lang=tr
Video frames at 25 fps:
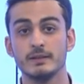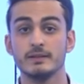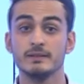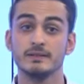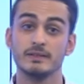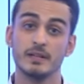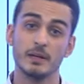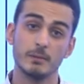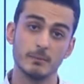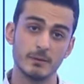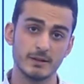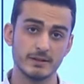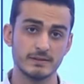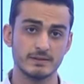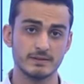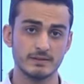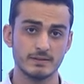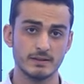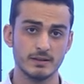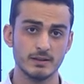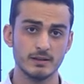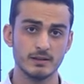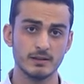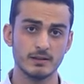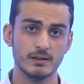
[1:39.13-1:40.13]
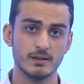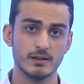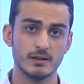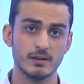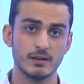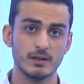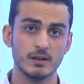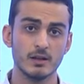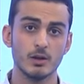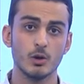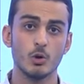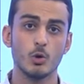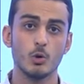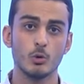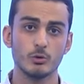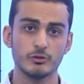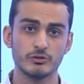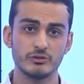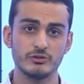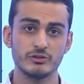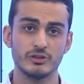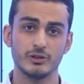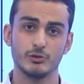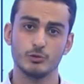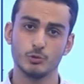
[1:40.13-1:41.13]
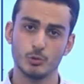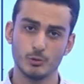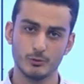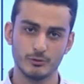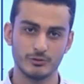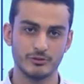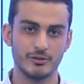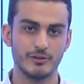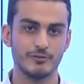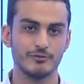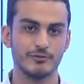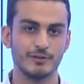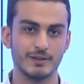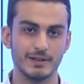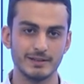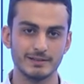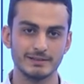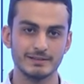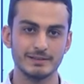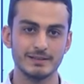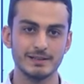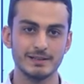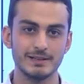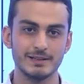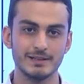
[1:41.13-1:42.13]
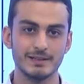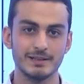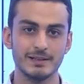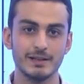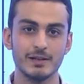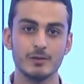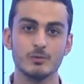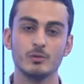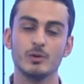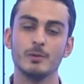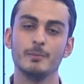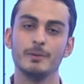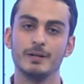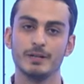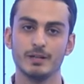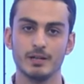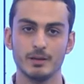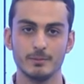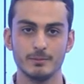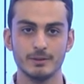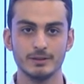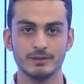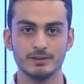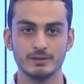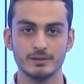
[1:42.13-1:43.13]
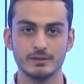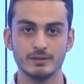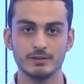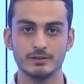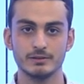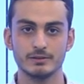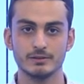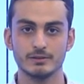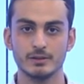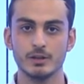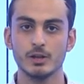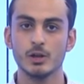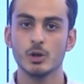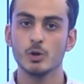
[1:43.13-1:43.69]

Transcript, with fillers: Tam aksine o size çok şefkatli ve merhametlidir.